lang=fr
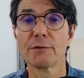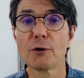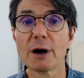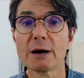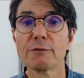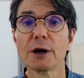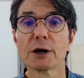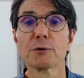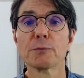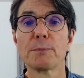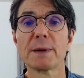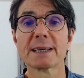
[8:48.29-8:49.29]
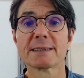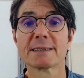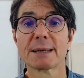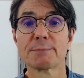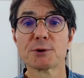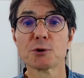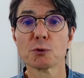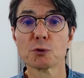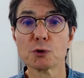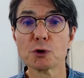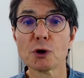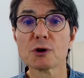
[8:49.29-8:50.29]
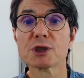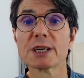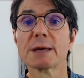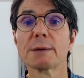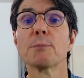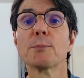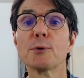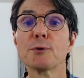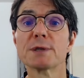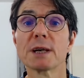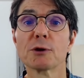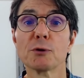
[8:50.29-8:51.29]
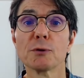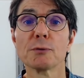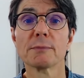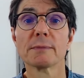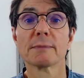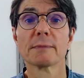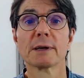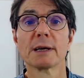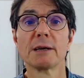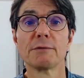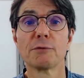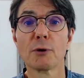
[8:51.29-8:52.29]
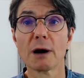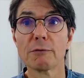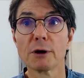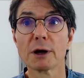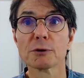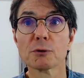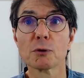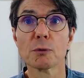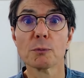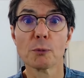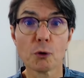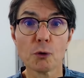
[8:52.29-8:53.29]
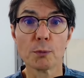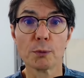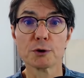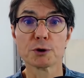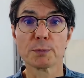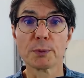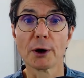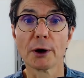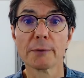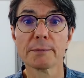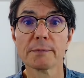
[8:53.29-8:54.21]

vont avoir une perception du danger plus aiguë. Ils vont avoir donc beaucoup plus peur.